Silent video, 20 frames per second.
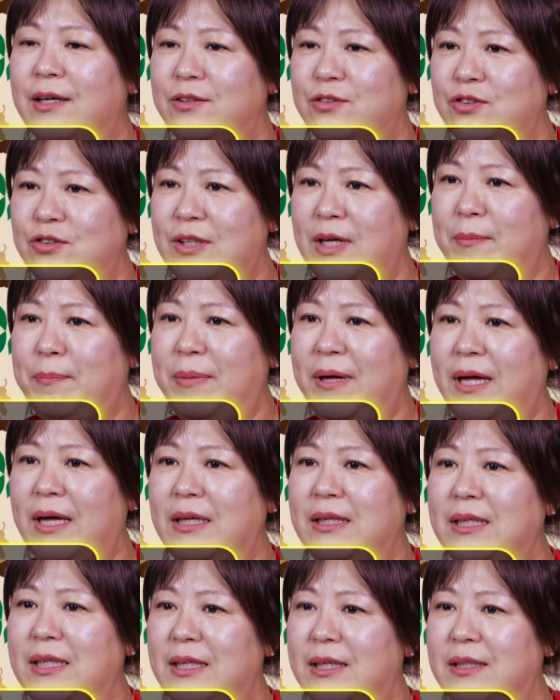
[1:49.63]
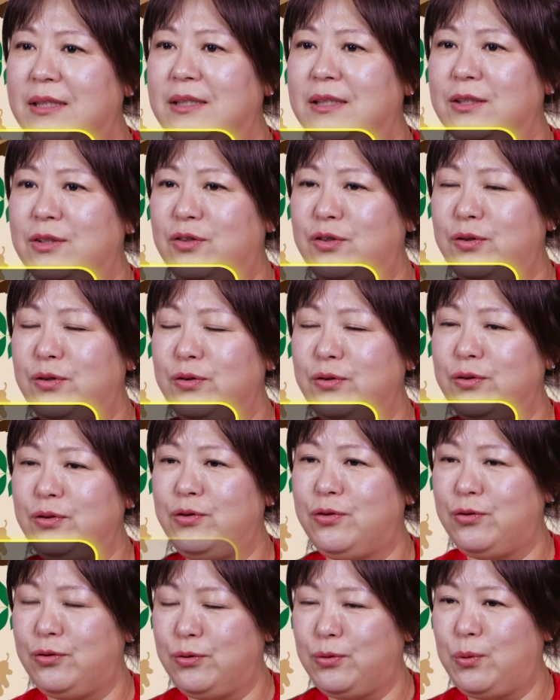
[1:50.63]
눈앞에 이익을 두,
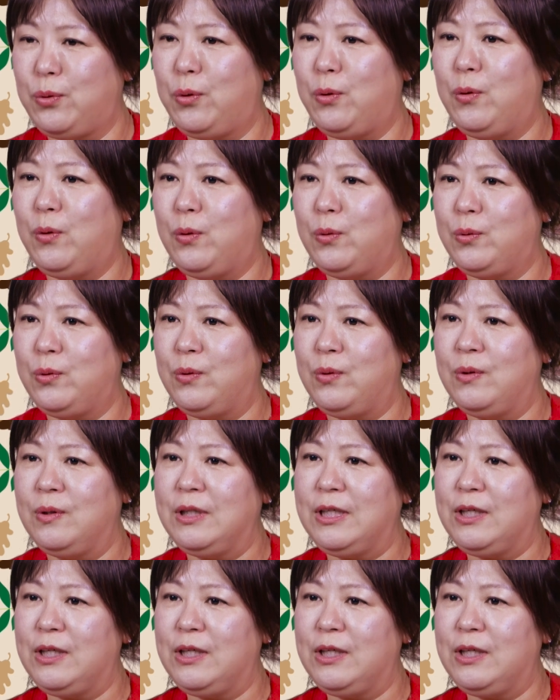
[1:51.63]
두고 음,